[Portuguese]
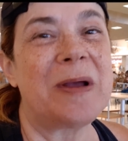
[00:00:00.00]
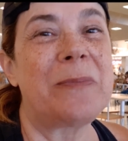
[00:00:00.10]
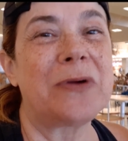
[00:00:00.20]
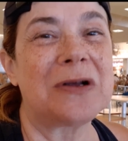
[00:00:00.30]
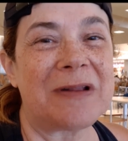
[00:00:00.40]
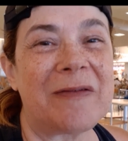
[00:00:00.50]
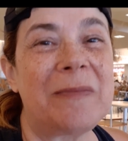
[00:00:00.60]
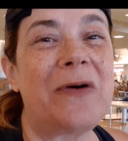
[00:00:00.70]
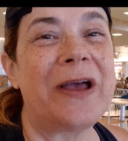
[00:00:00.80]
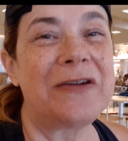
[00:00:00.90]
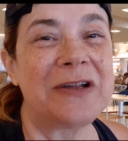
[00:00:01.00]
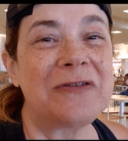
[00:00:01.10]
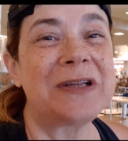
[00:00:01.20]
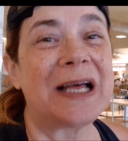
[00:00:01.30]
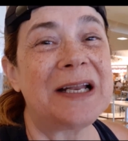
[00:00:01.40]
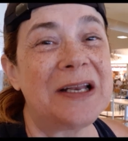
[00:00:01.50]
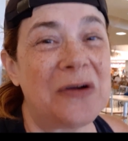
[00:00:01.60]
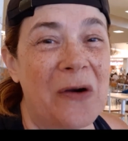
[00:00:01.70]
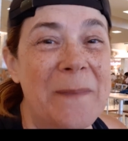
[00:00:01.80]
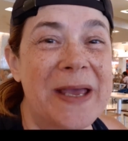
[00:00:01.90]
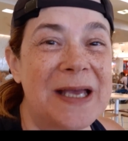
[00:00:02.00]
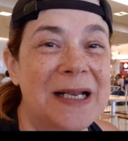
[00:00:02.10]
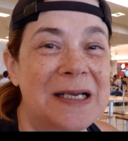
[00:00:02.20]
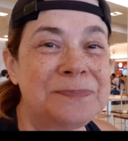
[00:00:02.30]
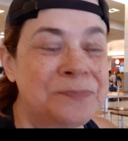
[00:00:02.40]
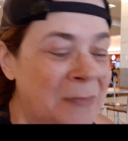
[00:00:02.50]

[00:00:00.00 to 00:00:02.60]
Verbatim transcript: mesmo porque eu tava morrendo de vontade de comer, né?